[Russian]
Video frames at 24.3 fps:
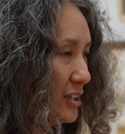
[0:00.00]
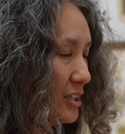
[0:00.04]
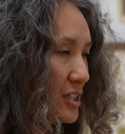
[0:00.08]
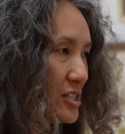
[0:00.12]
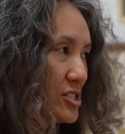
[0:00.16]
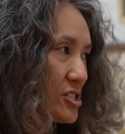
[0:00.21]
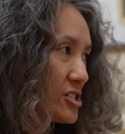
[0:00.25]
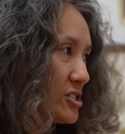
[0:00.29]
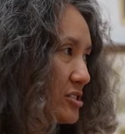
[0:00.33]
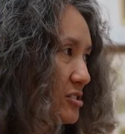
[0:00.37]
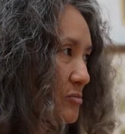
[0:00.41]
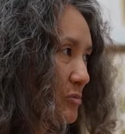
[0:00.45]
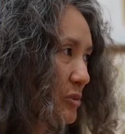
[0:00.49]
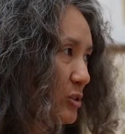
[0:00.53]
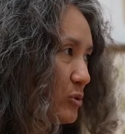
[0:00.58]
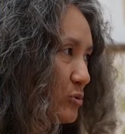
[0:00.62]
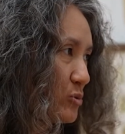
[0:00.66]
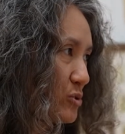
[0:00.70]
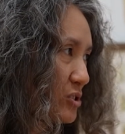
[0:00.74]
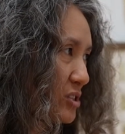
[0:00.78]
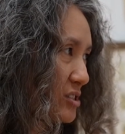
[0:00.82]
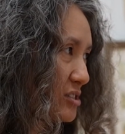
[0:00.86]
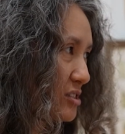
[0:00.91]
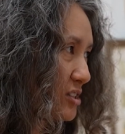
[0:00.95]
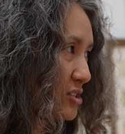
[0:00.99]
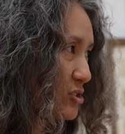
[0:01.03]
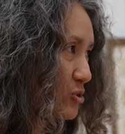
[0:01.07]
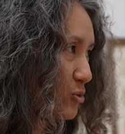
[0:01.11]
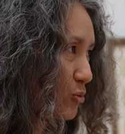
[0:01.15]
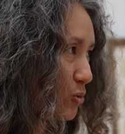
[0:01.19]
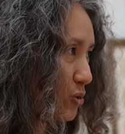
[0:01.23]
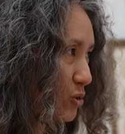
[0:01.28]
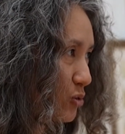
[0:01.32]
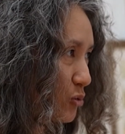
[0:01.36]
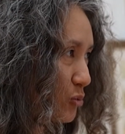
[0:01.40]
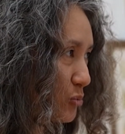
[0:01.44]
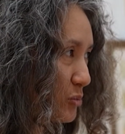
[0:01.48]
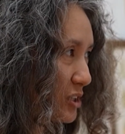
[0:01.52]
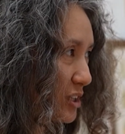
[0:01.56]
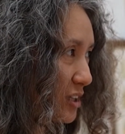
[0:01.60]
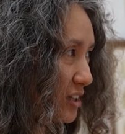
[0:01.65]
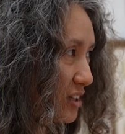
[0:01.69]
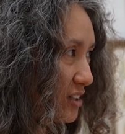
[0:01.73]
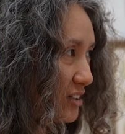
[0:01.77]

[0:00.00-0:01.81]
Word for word: Я сейчас не могу сказать, сколько у меня,